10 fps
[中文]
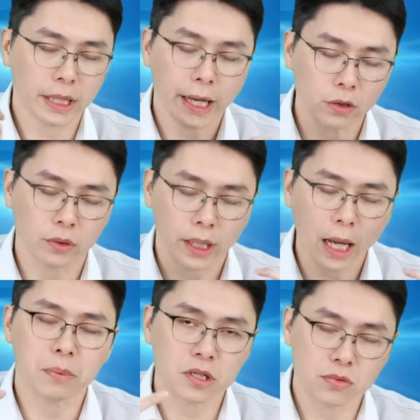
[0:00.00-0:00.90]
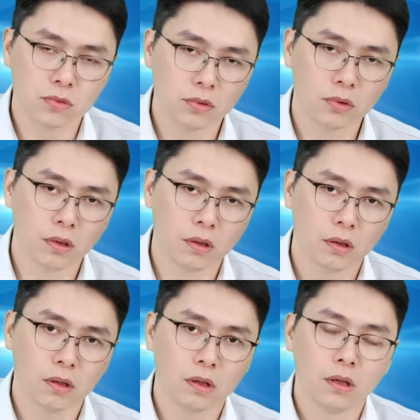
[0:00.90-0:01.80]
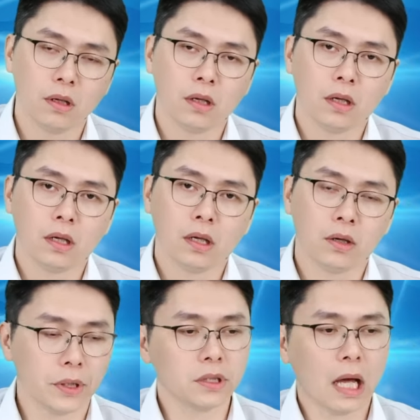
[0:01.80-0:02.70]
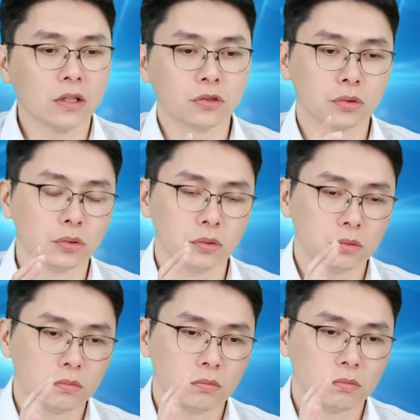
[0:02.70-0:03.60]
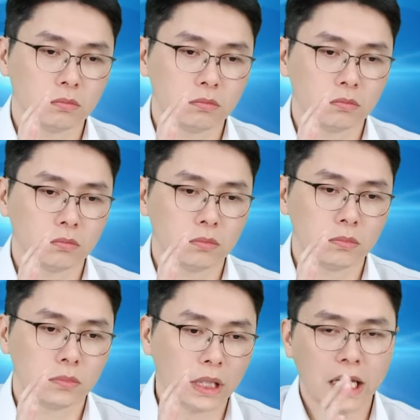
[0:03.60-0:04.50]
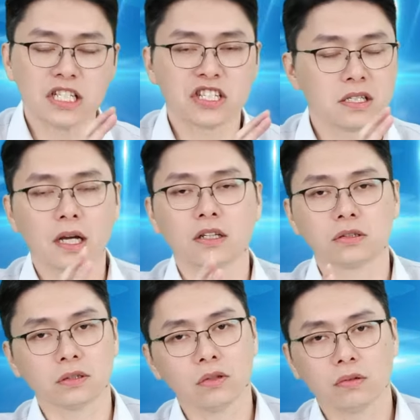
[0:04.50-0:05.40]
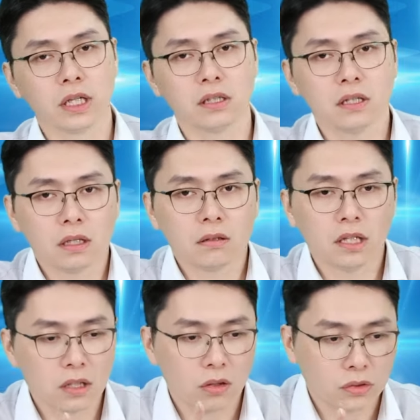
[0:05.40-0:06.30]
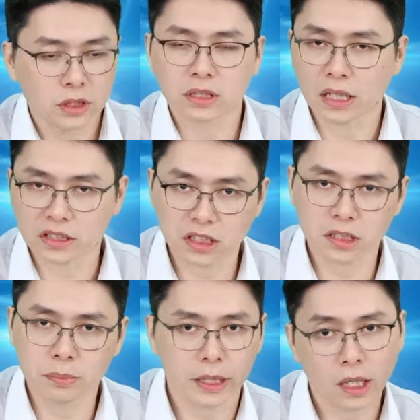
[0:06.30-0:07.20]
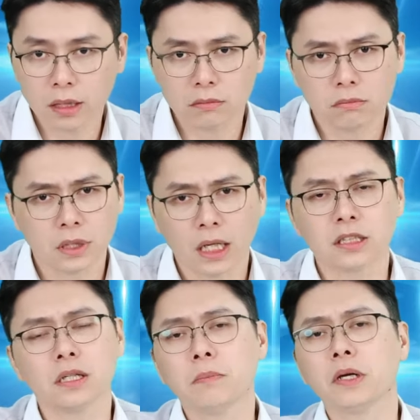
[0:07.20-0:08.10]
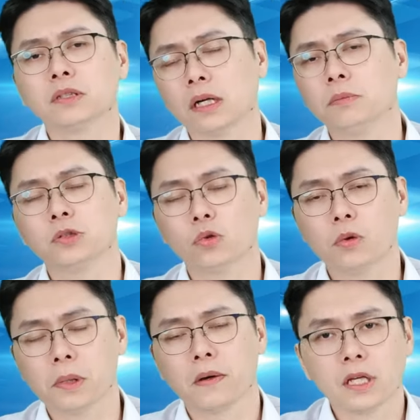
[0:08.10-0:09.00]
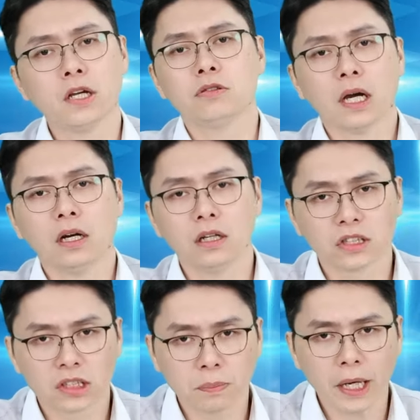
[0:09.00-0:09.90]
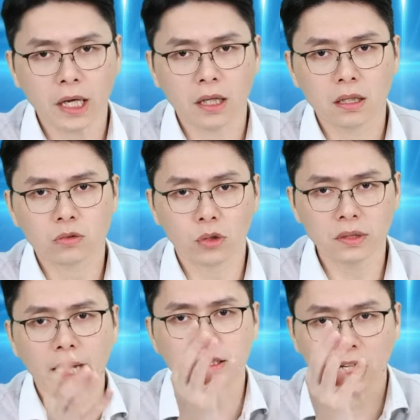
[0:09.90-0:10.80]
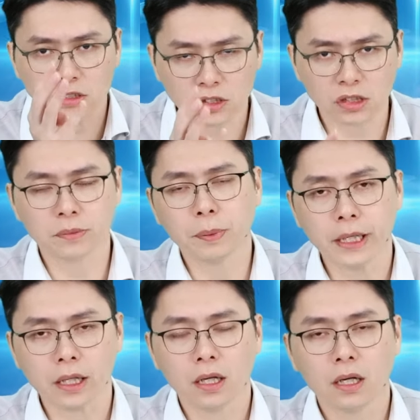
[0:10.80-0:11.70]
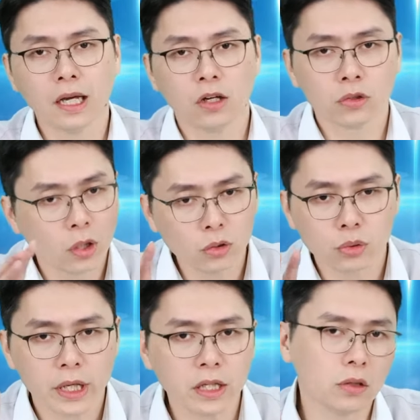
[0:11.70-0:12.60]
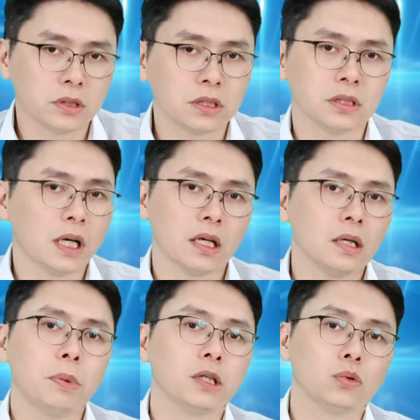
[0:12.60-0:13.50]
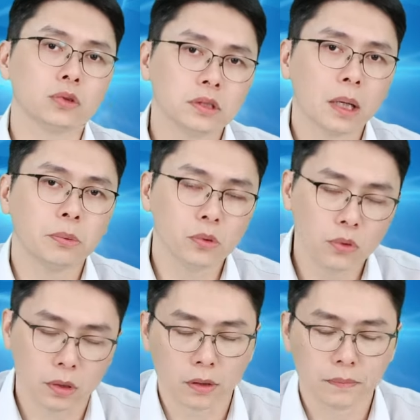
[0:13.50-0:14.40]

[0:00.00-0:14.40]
AI 股的 IP 股因为当初。在疫情那个时候，联电一口气涨七倍，但台积电没有涨那么多嘛。天宇涨二十倍，敦泰涨十倍，但龙头股联咏其实涨个一倍多就差不多了。